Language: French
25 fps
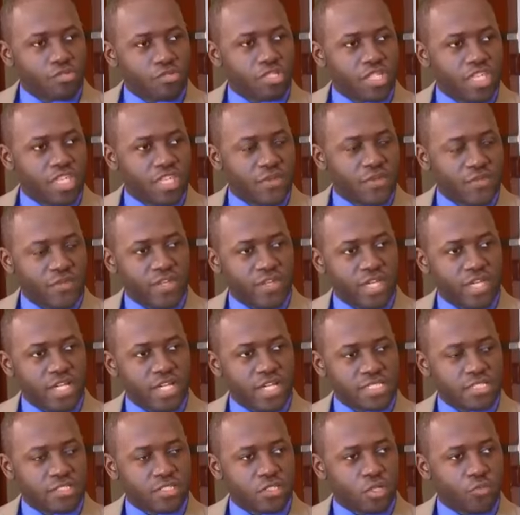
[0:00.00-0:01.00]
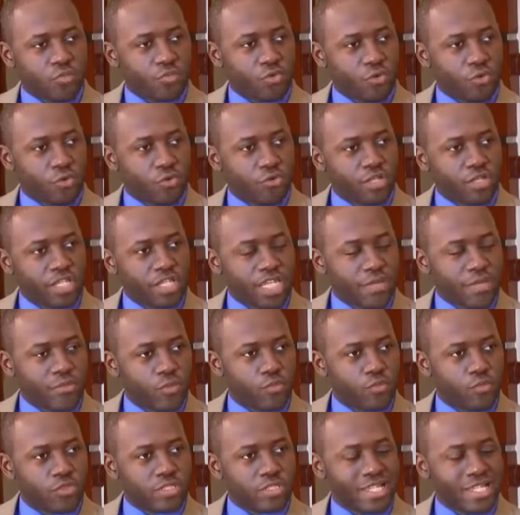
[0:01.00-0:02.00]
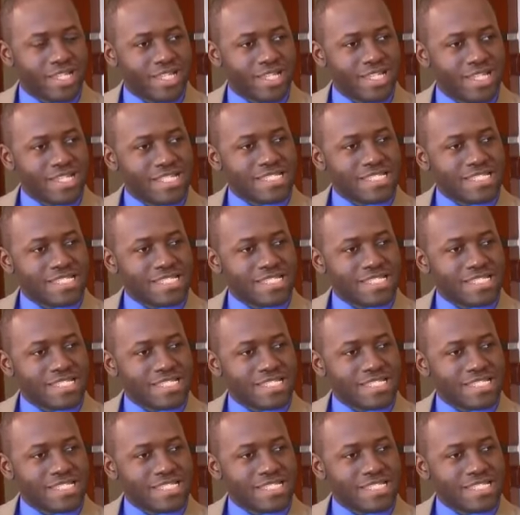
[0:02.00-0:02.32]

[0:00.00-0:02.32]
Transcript: qui est fait à certains bureaux de crypto-monnaies,